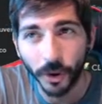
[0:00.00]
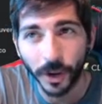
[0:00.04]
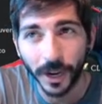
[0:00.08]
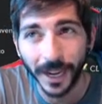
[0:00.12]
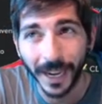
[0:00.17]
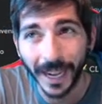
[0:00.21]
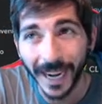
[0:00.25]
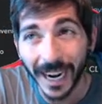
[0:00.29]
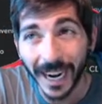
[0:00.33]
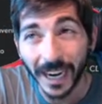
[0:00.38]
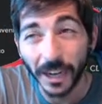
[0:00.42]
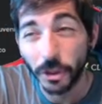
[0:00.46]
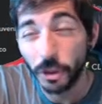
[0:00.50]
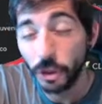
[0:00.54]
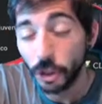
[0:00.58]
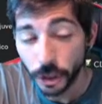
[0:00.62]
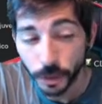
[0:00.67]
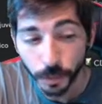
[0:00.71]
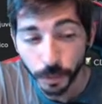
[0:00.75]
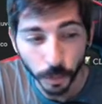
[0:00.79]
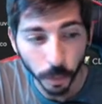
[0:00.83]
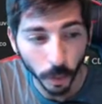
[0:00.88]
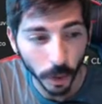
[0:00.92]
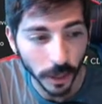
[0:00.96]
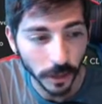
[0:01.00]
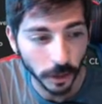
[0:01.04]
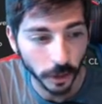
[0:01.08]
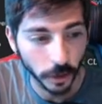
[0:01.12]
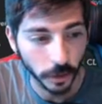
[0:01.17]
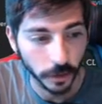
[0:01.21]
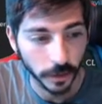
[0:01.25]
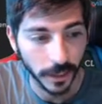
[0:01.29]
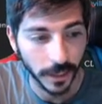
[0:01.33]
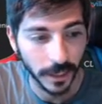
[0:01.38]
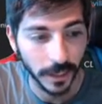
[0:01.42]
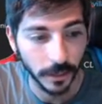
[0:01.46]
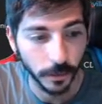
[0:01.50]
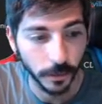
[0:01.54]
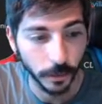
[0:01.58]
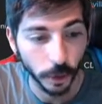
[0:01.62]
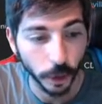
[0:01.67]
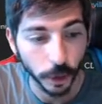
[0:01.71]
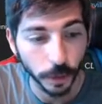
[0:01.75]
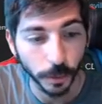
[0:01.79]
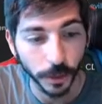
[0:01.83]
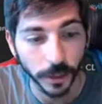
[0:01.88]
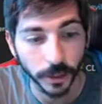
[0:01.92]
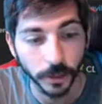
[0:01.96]
ganar dos, puntos dos
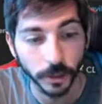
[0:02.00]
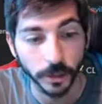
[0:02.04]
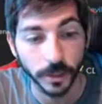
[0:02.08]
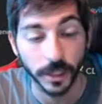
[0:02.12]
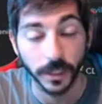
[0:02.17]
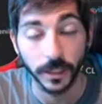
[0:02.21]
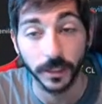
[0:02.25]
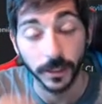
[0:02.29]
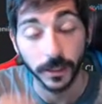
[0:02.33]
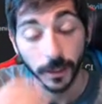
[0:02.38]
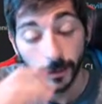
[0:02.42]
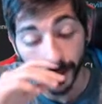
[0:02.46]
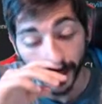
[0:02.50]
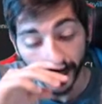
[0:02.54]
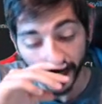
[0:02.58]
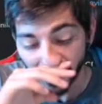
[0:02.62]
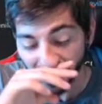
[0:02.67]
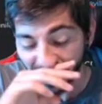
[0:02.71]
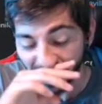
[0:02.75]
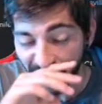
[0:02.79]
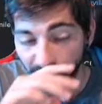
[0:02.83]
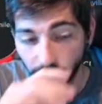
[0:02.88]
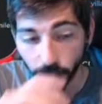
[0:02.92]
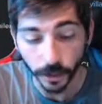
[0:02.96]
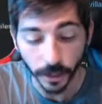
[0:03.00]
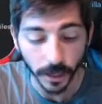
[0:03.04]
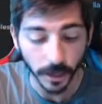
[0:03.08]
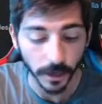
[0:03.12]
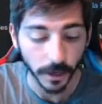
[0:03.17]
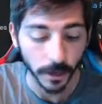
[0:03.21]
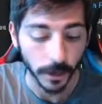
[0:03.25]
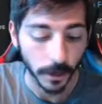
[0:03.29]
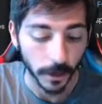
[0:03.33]
puestos en la tabla clasificatoria